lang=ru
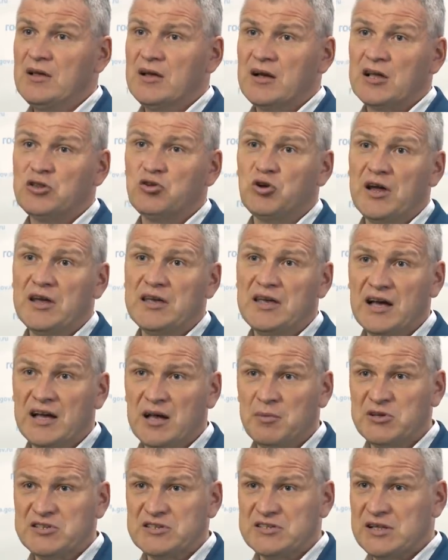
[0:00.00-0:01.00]
которая
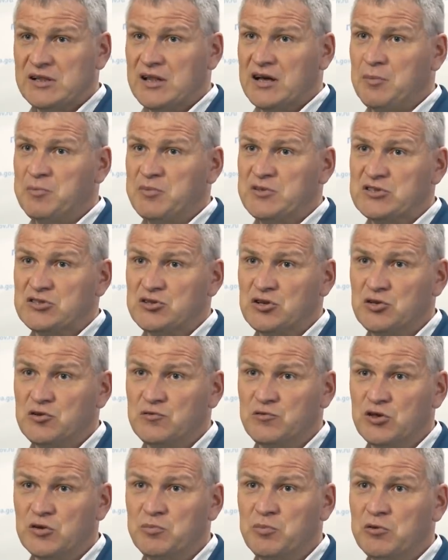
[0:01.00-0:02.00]
якобы создала компенсационный
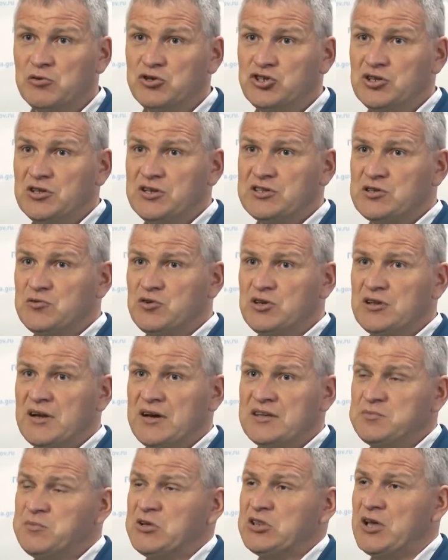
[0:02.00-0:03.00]
фонд, получила сегодня
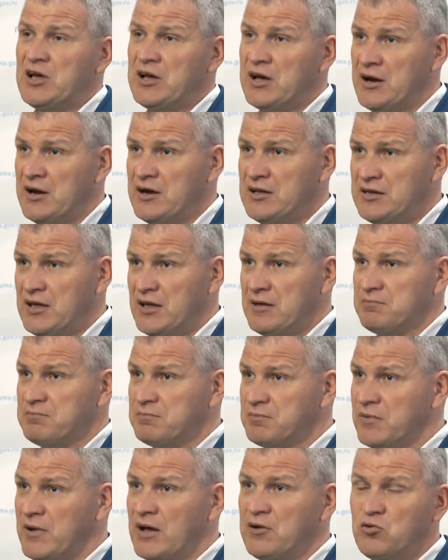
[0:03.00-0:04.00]
разбитая корыта,
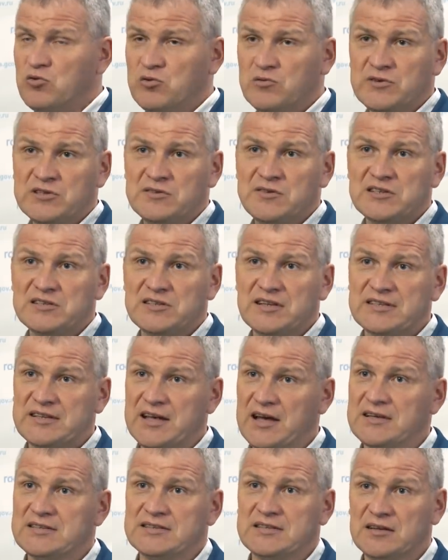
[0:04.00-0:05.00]
как в известной
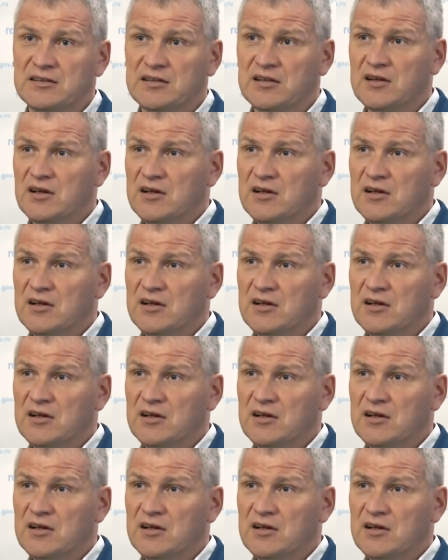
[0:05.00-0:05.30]
сказке.